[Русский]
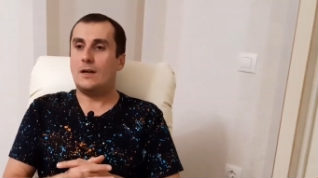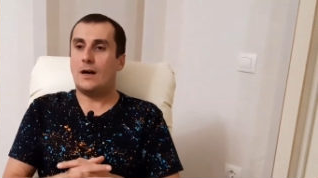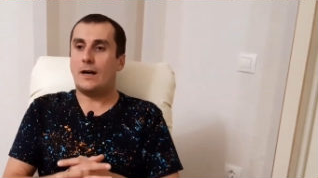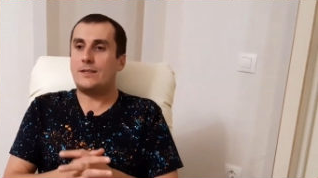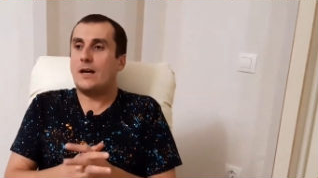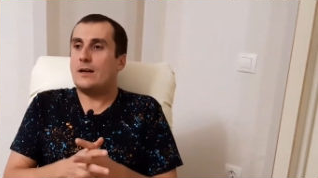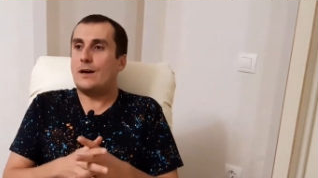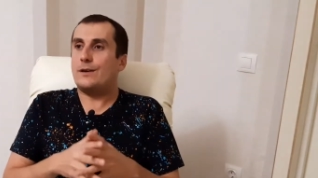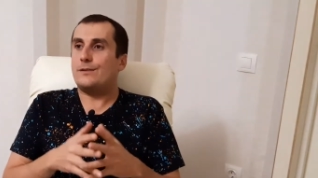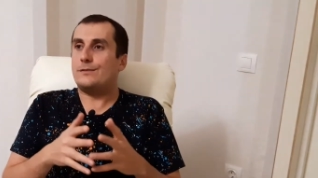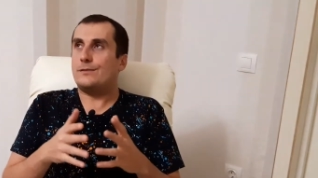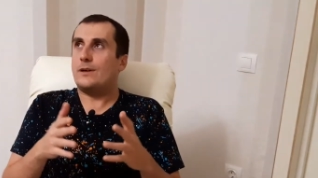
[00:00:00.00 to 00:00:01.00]
Хотя
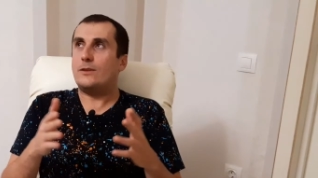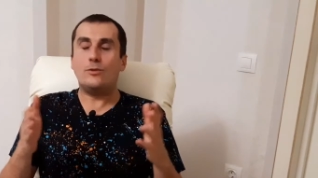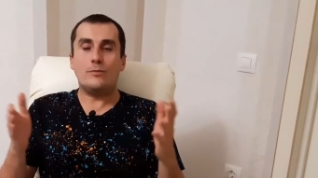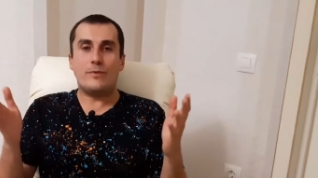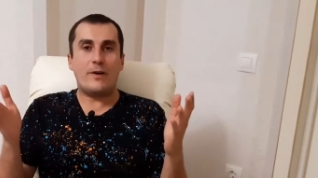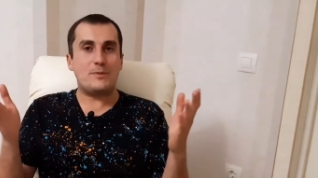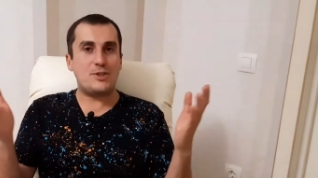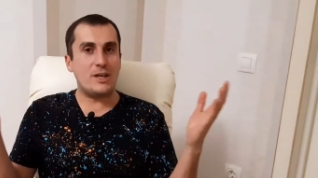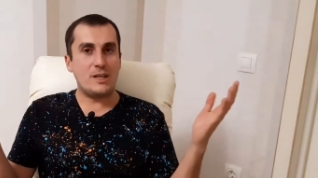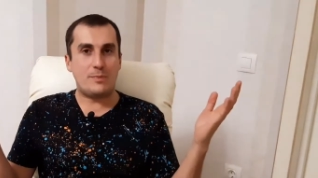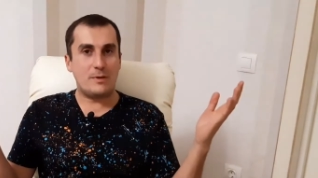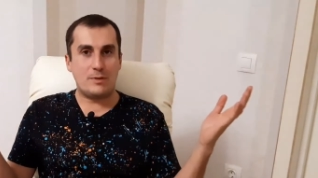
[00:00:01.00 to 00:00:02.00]
оно вообще
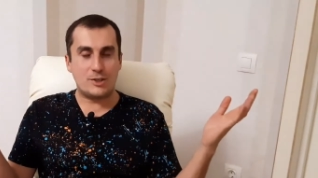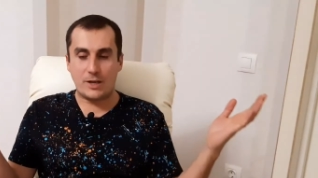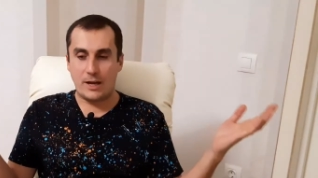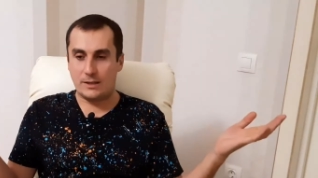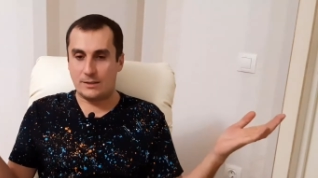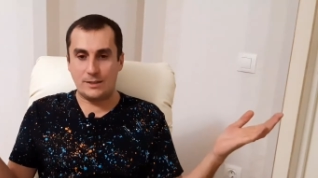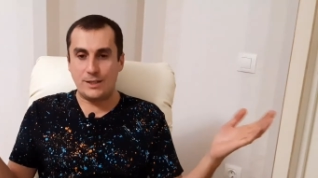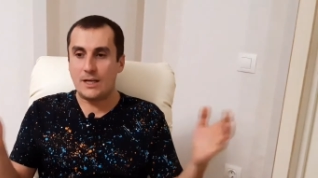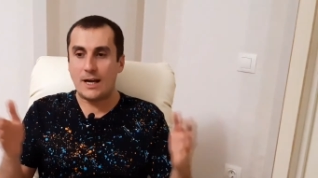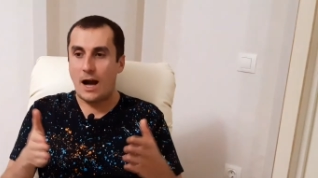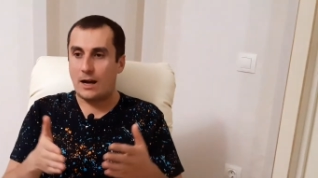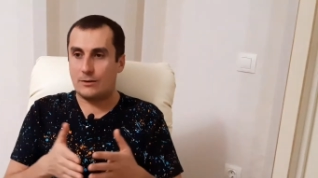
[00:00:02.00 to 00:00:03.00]
не приближает
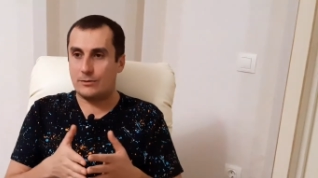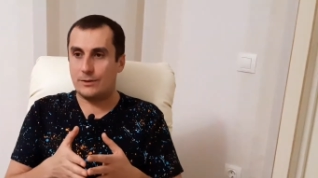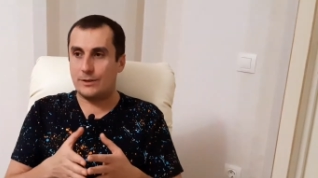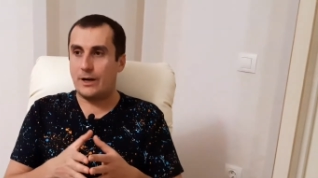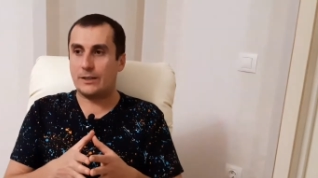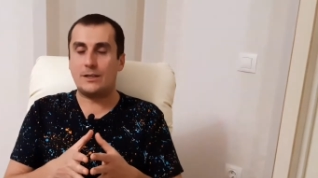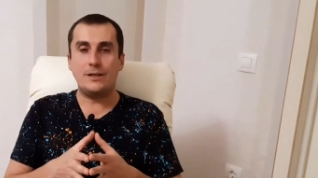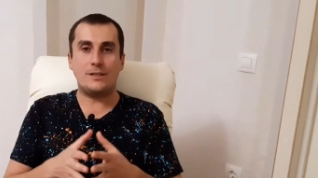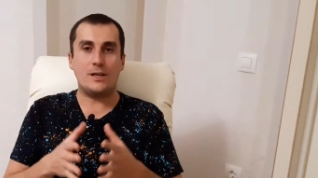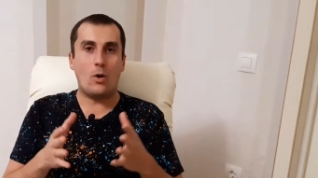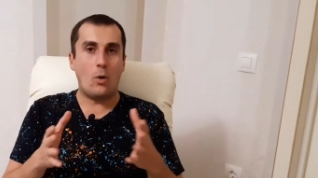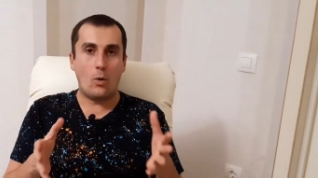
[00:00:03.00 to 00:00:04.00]
никак.
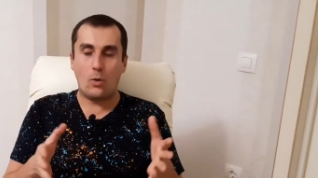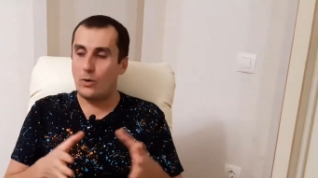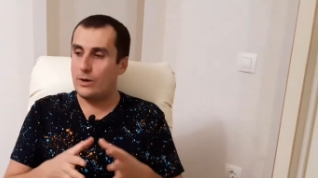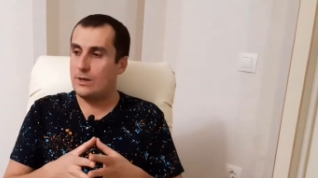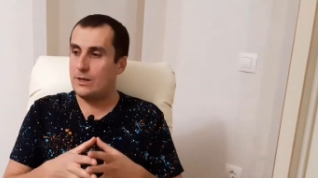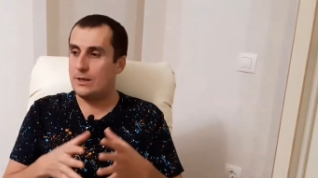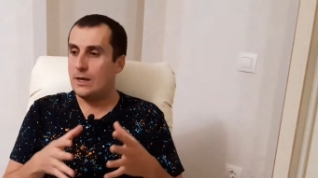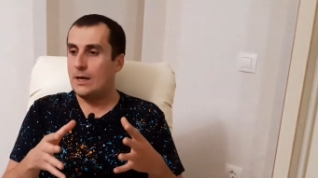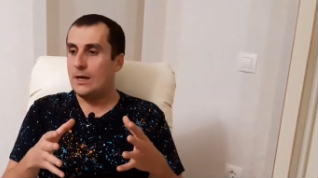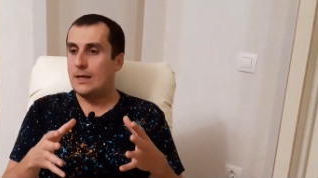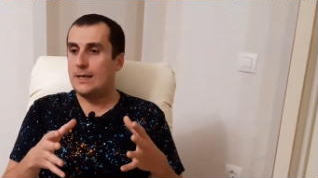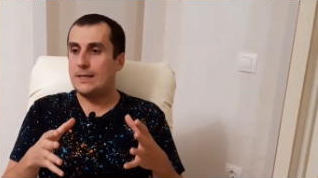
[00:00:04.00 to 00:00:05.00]
Открытие ООО или
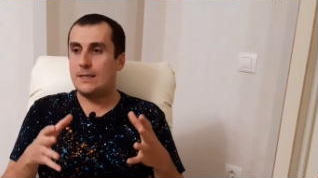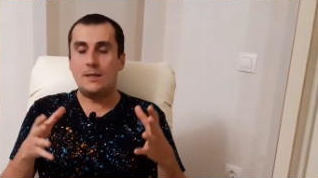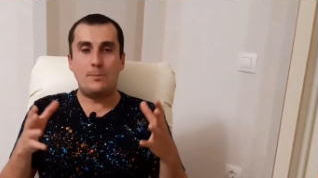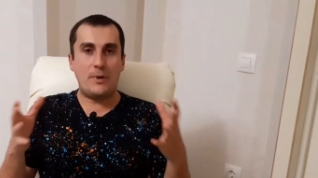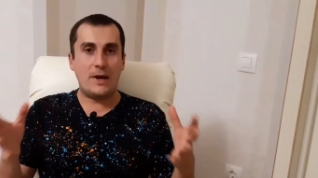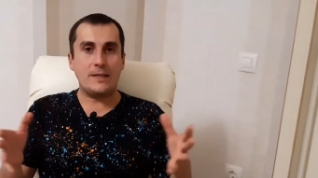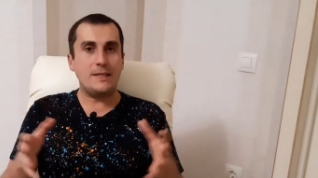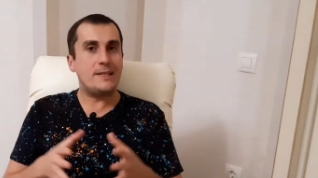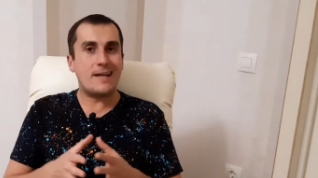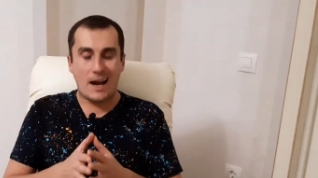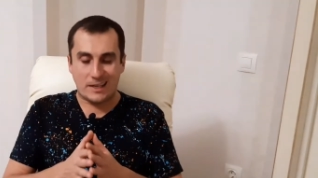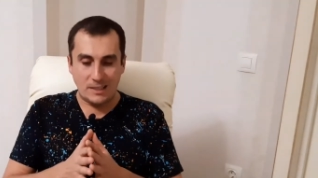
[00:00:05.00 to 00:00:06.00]
ИП
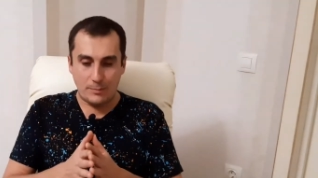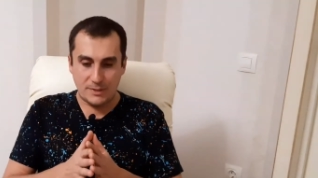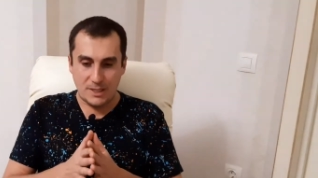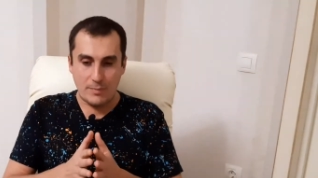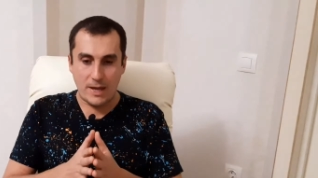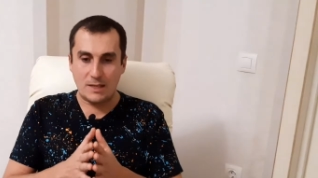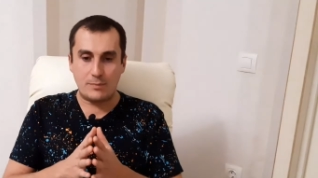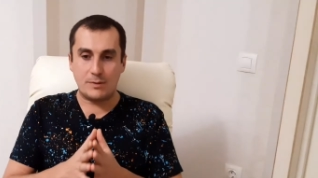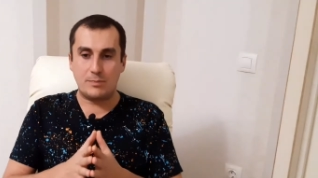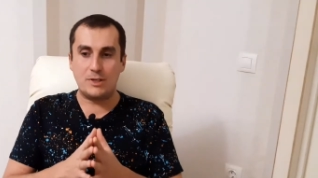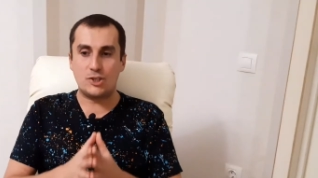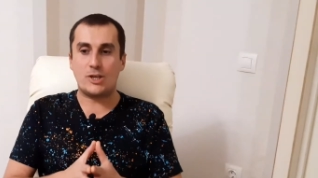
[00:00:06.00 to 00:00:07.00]
никак не, тебя не
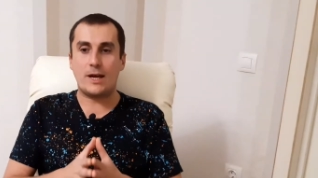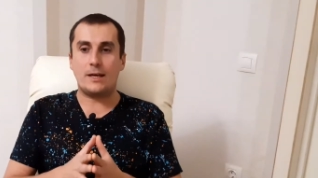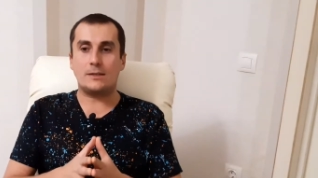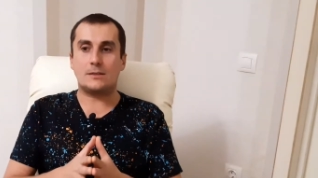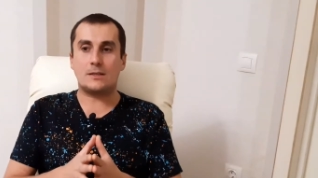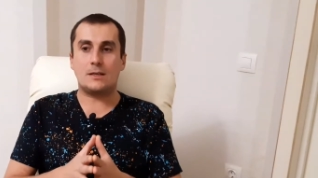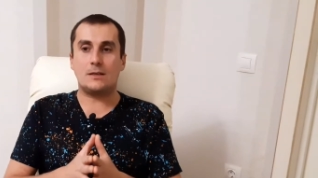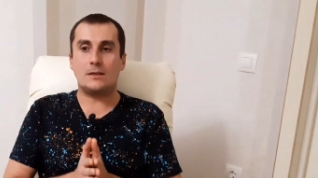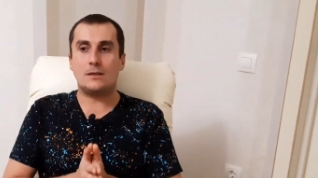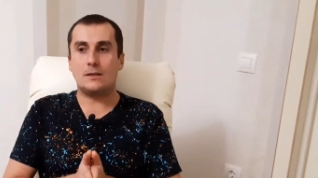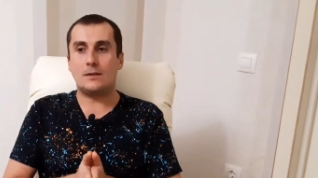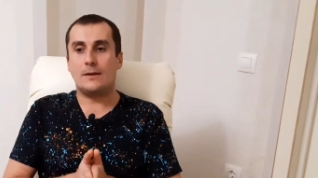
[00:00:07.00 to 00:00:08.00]
приближает
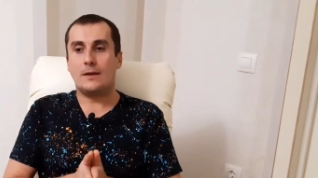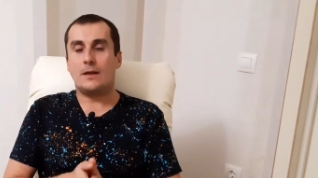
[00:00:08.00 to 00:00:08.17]
к